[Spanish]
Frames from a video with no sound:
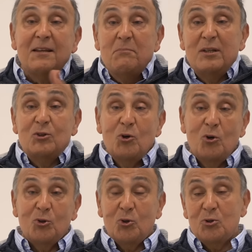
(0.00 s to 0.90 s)
te
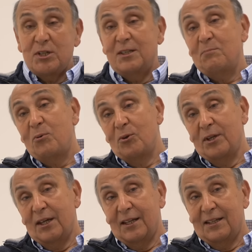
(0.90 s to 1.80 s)
invitó, todo ese tipo
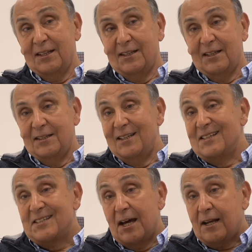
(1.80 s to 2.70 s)
de,
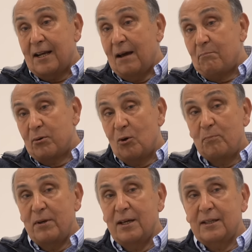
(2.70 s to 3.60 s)
charla
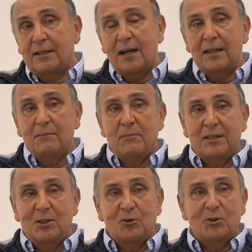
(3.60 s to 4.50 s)
propia de estar
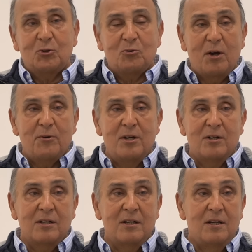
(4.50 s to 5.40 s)
metidos dentro de un
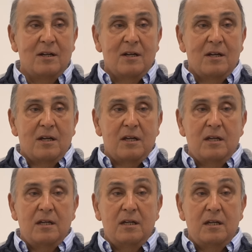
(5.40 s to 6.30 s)
avión.
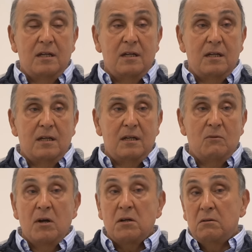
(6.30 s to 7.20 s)
Y,
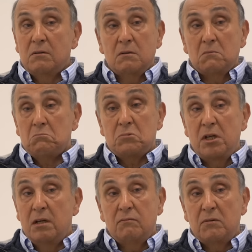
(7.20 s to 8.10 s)
bueno,
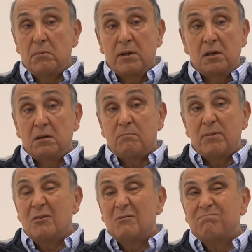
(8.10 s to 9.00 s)
sí, fui bueno,
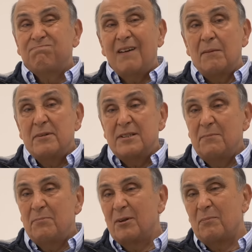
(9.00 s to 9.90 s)
pero al
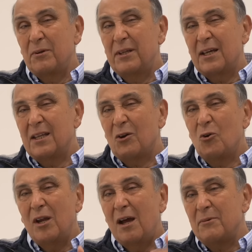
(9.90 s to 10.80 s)
principio, después de que
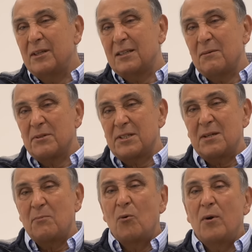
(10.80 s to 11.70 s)
decola, viste, te empezás
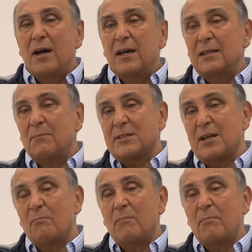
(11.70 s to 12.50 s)
a mover y te vas,